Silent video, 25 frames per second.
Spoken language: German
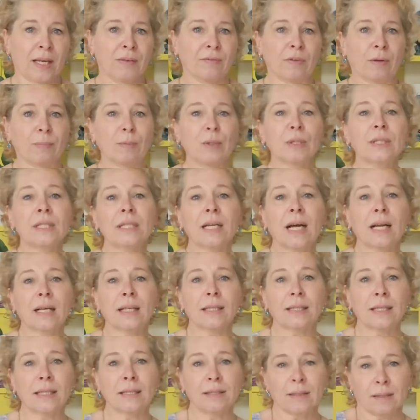Wir müssen
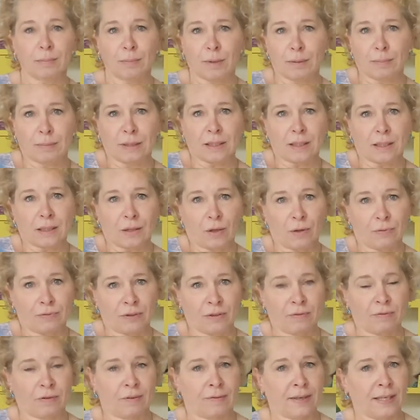allerdings immer mit darauf
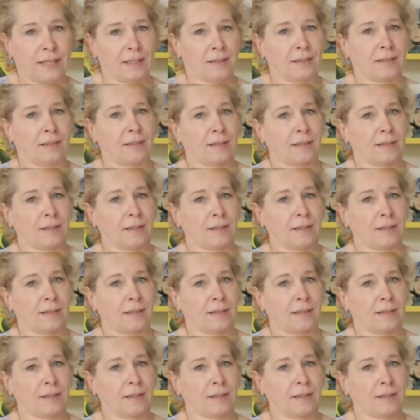hinweisen,